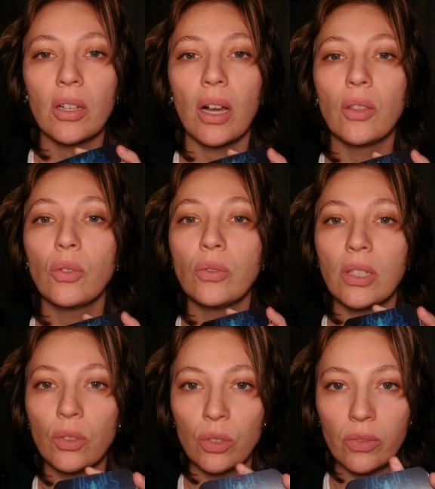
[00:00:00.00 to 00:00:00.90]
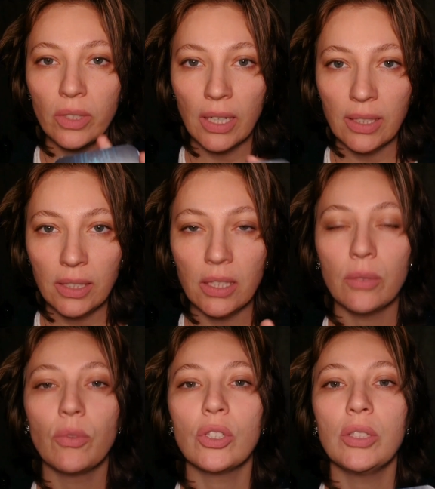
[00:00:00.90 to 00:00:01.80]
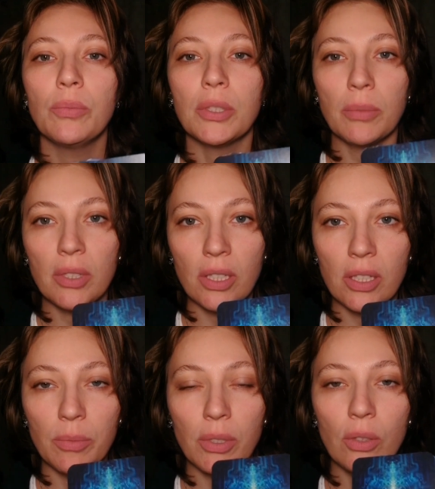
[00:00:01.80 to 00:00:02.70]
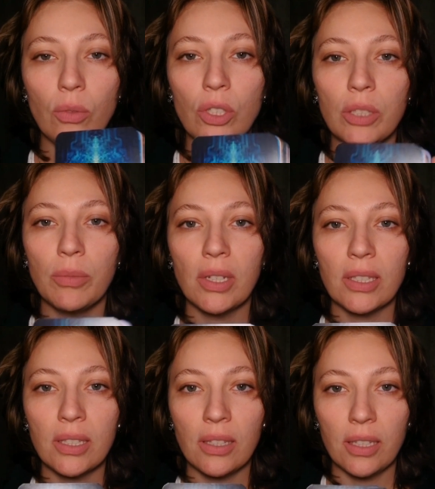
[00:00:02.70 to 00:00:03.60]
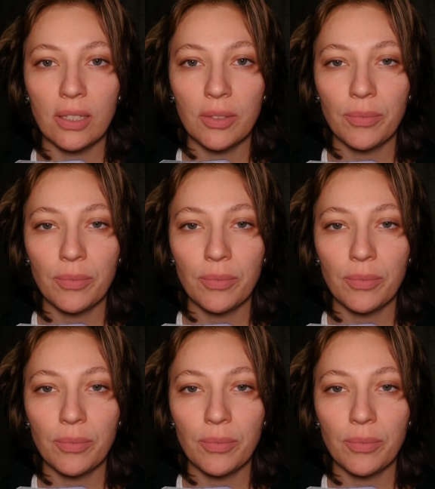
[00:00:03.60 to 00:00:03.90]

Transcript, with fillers: Оно у нас уже выходило, можете посмотреть на предыдущие мои расклады.